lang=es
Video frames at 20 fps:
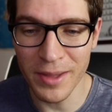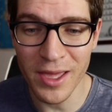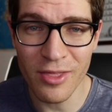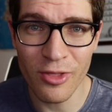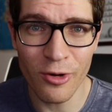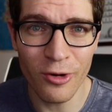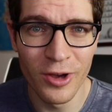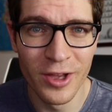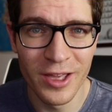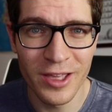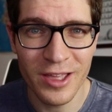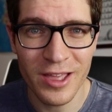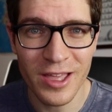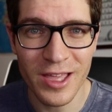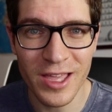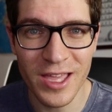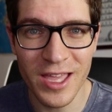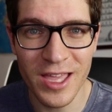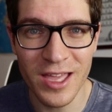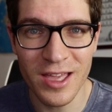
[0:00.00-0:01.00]
el miedo
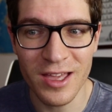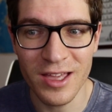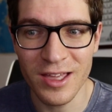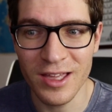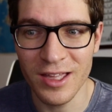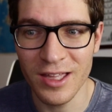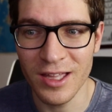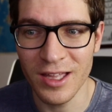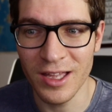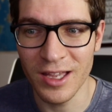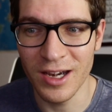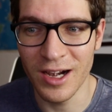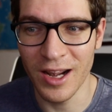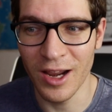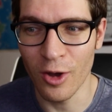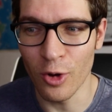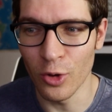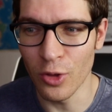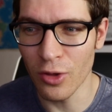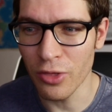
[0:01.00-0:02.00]
y
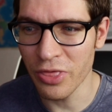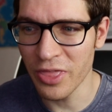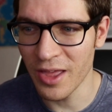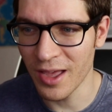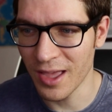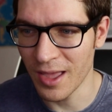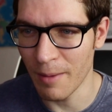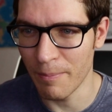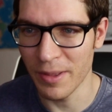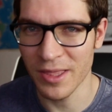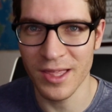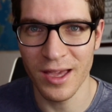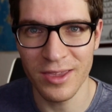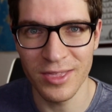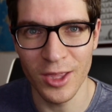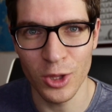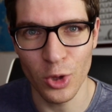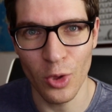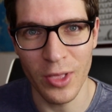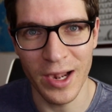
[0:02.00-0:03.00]
reconoce que a
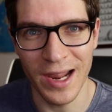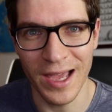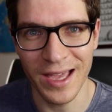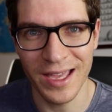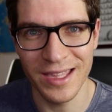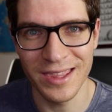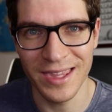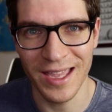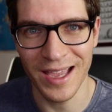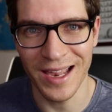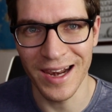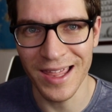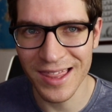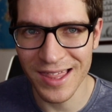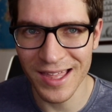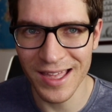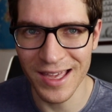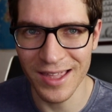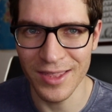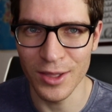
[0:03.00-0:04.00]
pesar de toda la gente que le
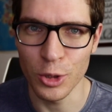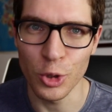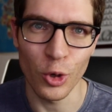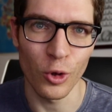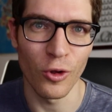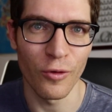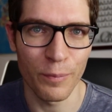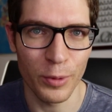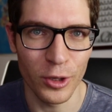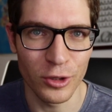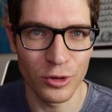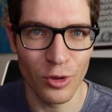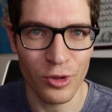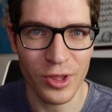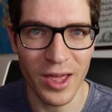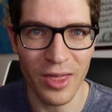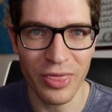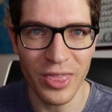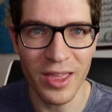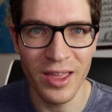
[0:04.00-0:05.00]
sigue, de todos los
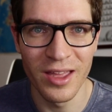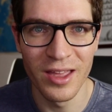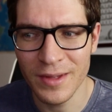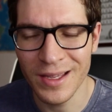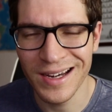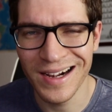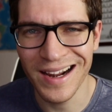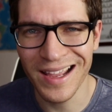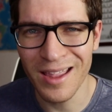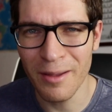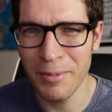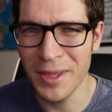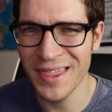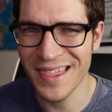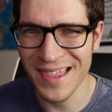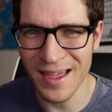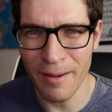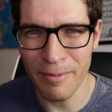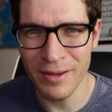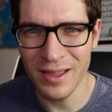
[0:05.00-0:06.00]
proyectos que hace, rara
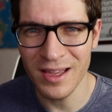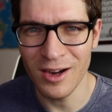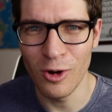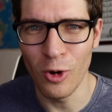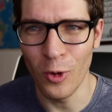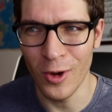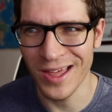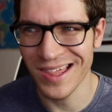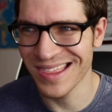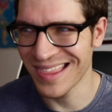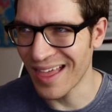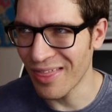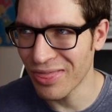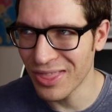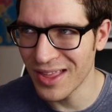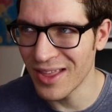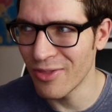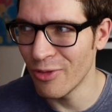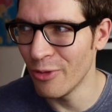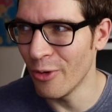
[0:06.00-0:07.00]
vez sabe lo que está
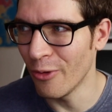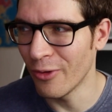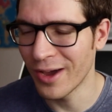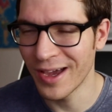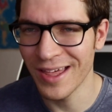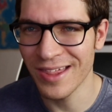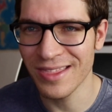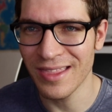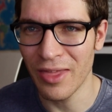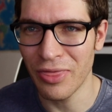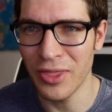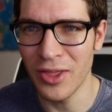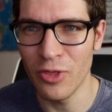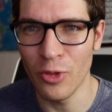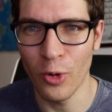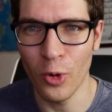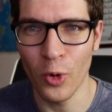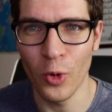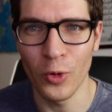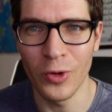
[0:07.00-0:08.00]
haciendo, qué está
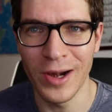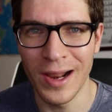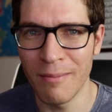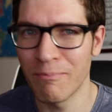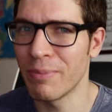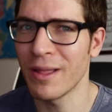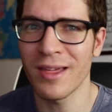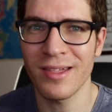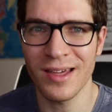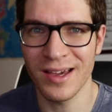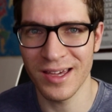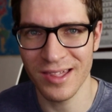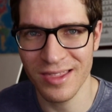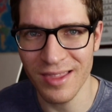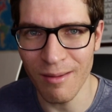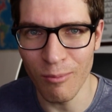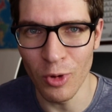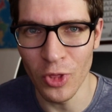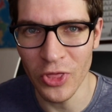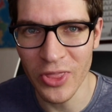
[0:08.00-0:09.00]
haciendo con la empresa que
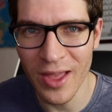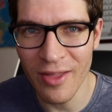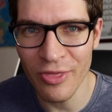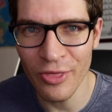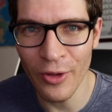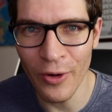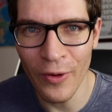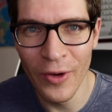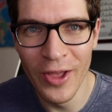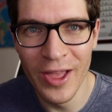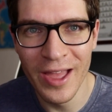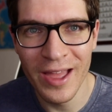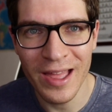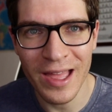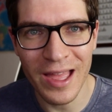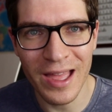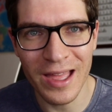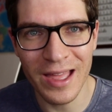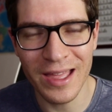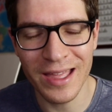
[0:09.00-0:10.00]
está montando,
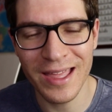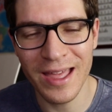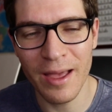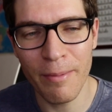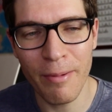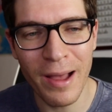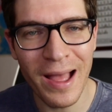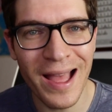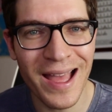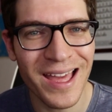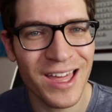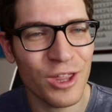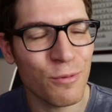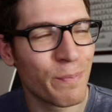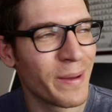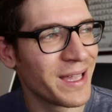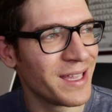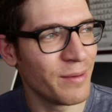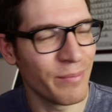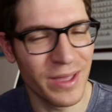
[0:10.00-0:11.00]
eh, que va
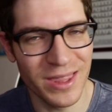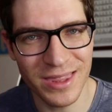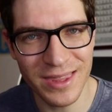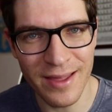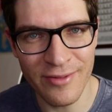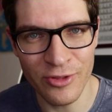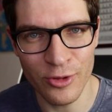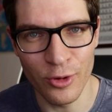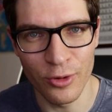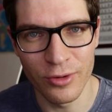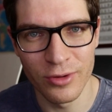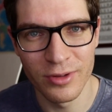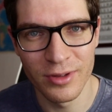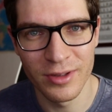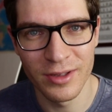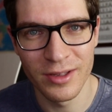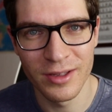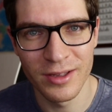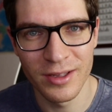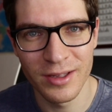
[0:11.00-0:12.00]
experimentando
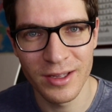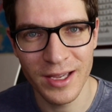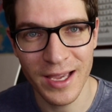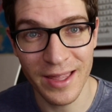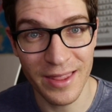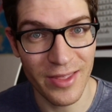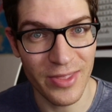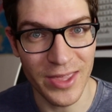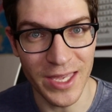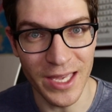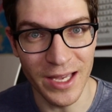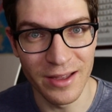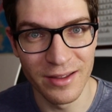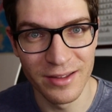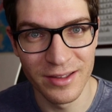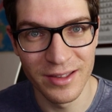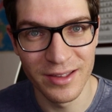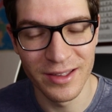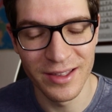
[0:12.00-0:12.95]
cada día.